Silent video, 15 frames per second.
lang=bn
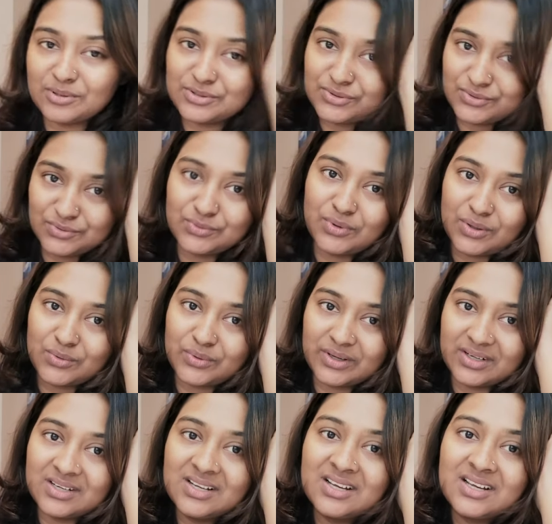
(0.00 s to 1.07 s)
আমার জন্য দোয়া
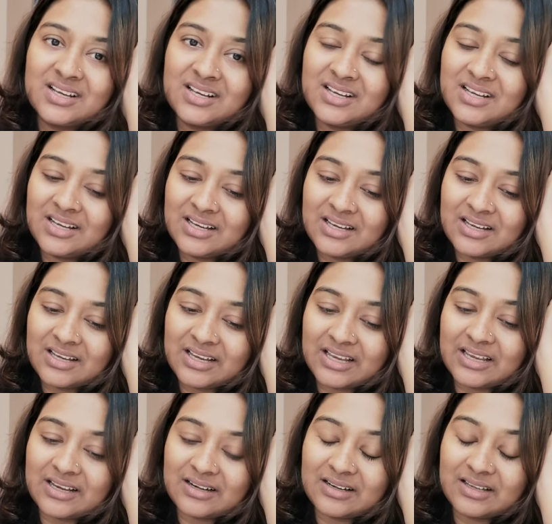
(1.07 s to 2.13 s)
করেন
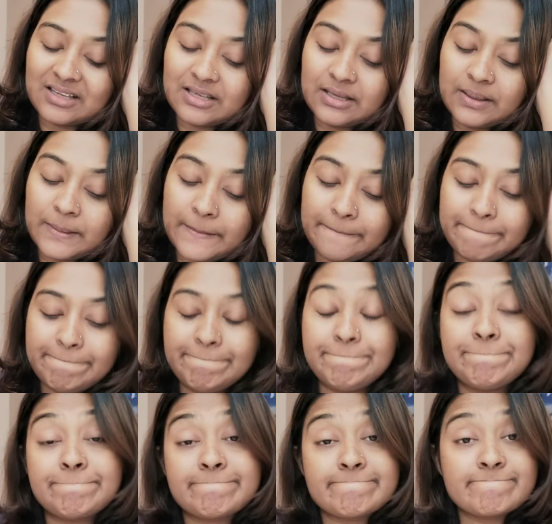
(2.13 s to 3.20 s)
এই আর কি
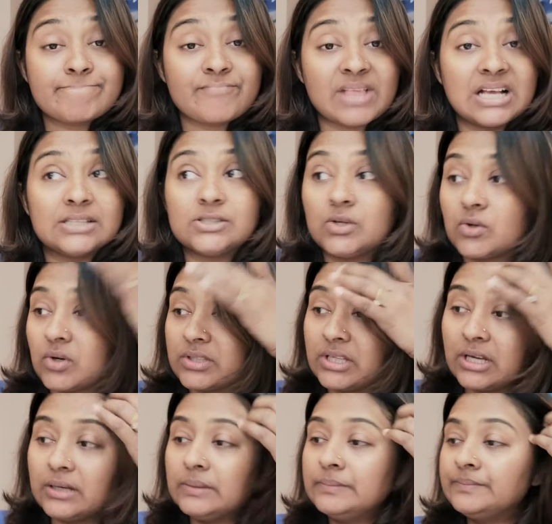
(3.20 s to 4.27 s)
ছিল
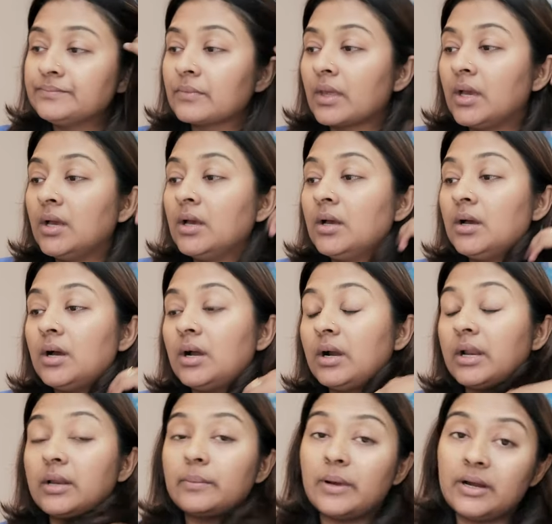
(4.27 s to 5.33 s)
কথা আর
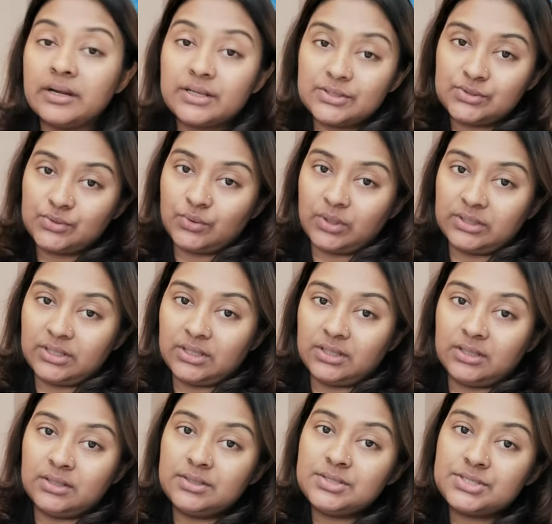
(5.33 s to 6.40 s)
এবারে কিছু কথা
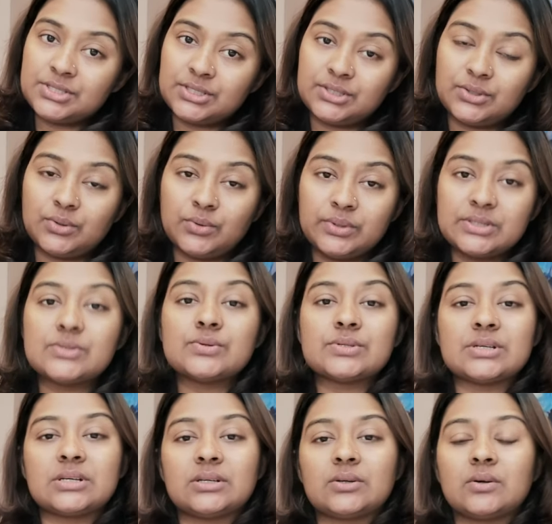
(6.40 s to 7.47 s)
সেটাও একটু
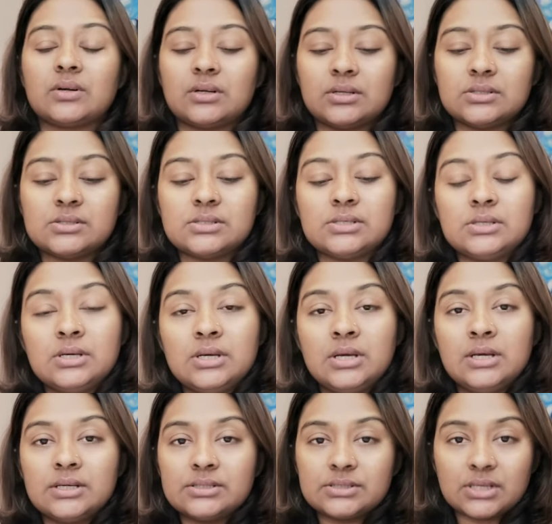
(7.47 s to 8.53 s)
শেয়ার করা আছে
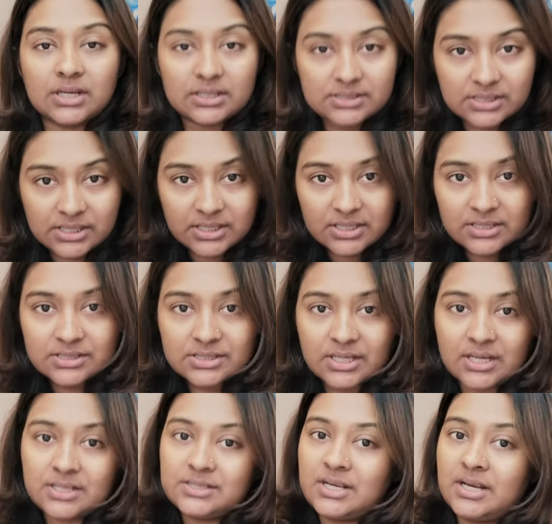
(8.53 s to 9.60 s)
যারা চেনেন
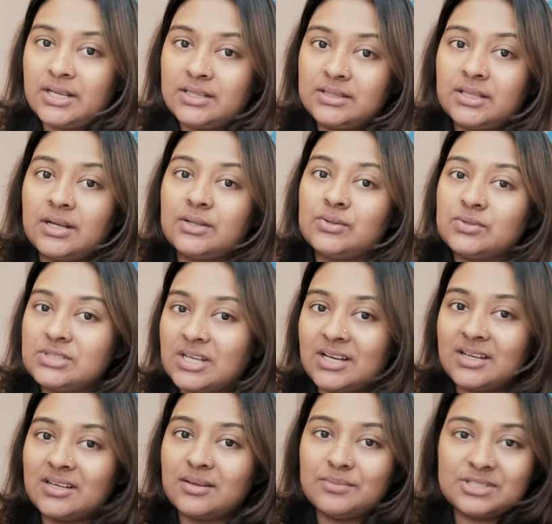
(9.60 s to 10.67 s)
যারা জানেন তারা তো
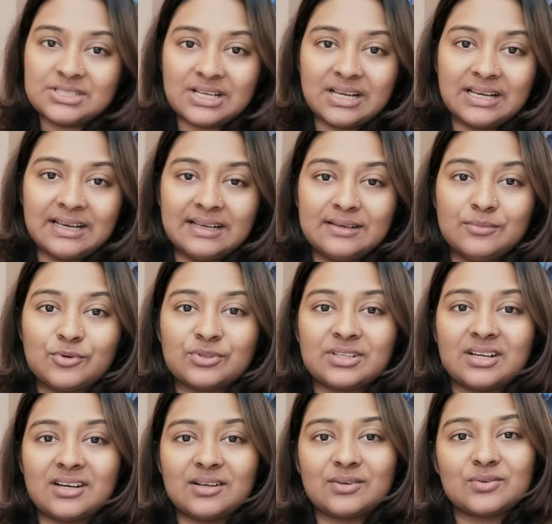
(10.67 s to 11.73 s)
জানেন আমি শায়লা এবং
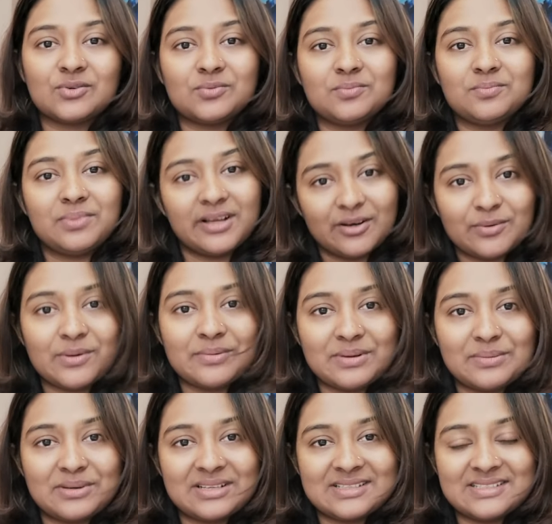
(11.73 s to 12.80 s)
তারা খুব ভালোভাবে
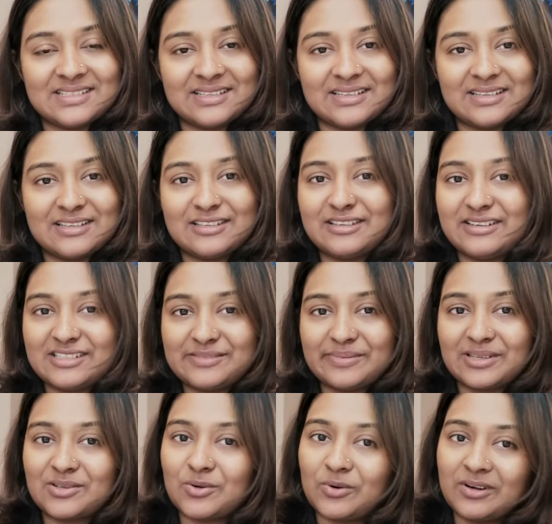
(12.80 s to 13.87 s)
আমাকে চিনেন
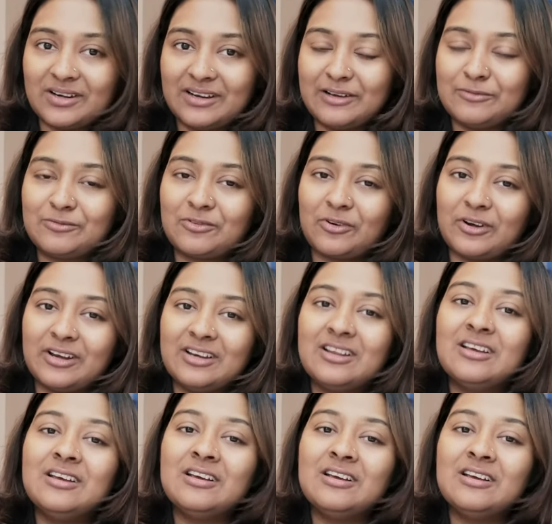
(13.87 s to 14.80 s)
রেসপেক্ট করেন লাভ করেন